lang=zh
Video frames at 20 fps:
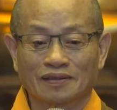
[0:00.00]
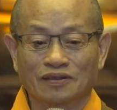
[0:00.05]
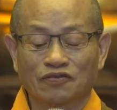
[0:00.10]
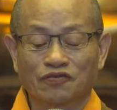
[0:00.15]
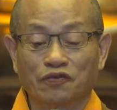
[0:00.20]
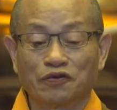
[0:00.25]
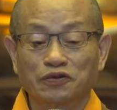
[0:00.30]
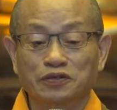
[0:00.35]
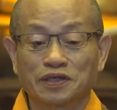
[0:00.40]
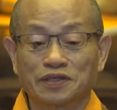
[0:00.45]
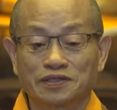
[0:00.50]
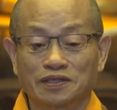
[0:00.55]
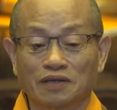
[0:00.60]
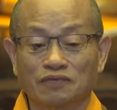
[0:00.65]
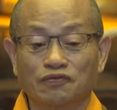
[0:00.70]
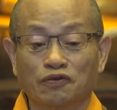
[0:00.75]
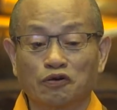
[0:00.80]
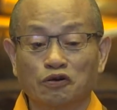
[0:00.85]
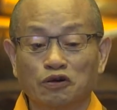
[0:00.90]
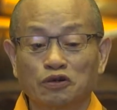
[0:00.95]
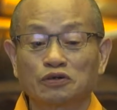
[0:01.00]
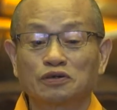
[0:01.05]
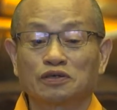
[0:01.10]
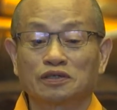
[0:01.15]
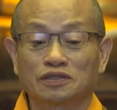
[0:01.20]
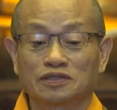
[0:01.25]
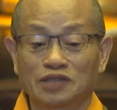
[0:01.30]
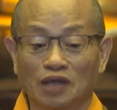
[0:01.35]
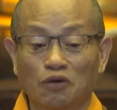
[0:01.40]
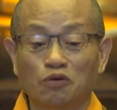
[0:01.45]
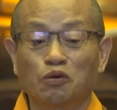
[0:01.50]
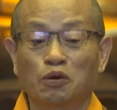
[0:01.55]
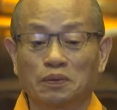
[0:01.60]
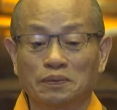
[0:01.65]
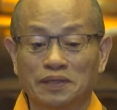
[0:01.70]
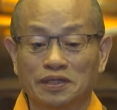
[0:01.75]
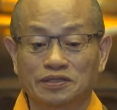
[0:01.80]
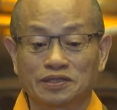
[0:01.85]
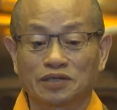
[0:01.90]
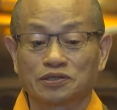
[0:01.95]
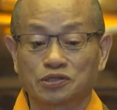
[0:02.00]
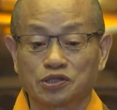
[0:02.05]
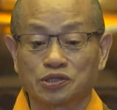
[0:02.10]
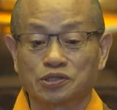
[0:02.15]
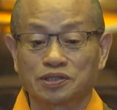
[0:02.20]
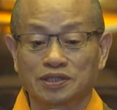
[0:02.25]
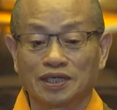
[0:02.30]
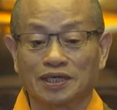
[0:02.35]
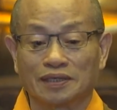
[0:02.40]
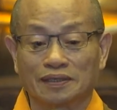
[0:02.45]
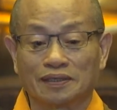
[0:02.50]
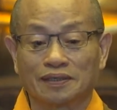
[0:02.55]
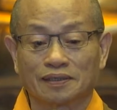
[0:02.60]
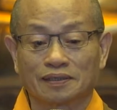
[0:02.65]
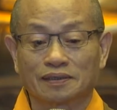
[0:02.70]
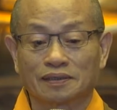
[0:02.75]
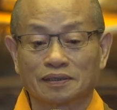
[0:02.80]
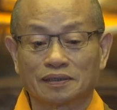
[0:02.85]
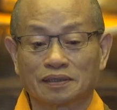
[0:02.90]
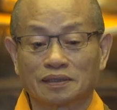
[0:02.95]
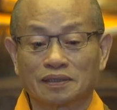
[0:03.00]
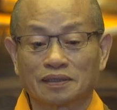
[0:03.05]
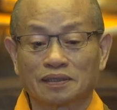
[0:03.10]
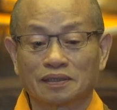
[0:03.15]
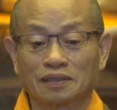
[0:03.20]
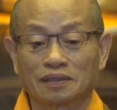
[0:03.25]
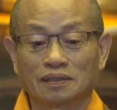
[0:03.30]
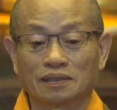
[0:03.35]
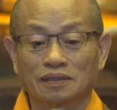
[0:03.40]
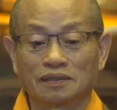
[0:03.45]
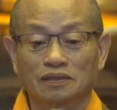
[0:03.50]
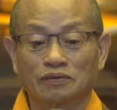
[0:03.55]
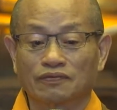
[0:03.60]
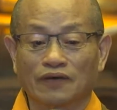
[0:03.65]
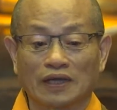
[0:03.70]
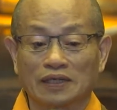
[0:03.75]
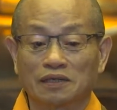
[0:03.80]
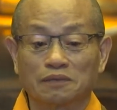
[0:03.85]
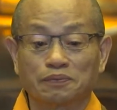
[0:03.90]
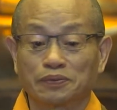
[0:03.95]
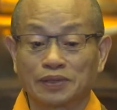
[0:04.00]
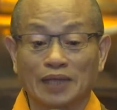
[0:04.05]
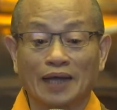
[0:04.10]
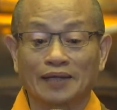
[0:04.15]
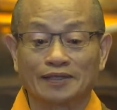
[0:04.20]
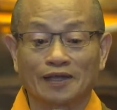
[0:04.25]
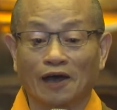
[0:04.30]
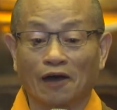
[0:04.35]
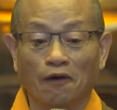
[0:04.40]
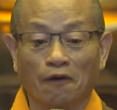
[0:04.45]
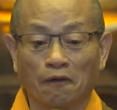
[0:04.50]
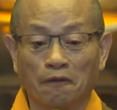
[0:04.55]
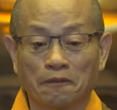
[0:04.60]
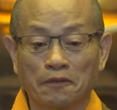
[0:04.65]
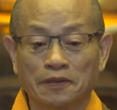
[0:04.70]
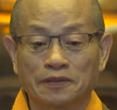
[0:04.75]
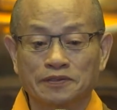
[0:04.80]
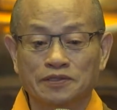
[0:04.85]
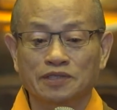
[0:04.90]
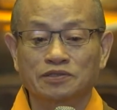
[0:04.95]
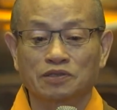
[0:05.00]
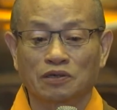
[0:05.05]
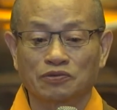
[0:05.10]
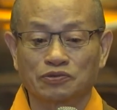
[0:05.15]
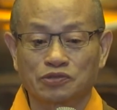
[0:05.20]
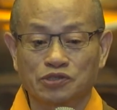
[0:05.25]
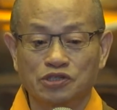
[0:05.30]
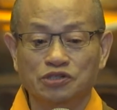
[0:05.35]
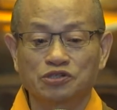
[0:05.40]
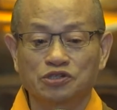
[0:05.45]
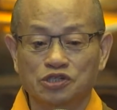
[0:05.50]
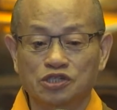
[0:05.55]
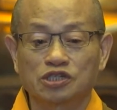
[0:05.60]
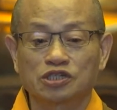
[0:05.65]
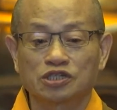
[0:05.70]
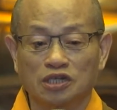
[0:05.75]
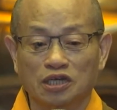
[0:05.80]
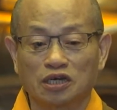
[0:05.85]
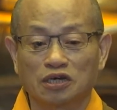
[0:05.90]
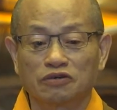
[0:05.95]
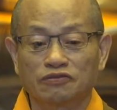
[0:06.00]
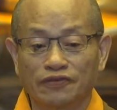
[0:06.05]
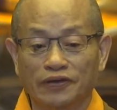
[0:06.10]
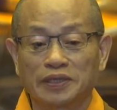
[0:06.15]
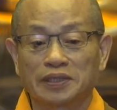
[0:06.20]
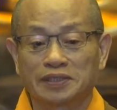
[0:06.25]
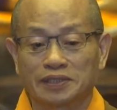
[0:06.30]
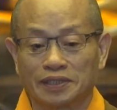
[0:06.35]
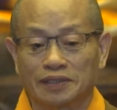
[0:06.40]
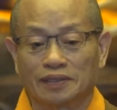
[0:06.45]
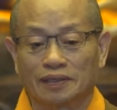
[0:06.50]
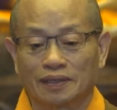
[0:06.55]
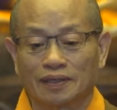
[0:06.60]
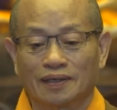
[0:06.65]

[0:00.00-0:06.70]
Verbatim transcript: 佛的佛教我们的正知见反而不探讨。这种似是而非的，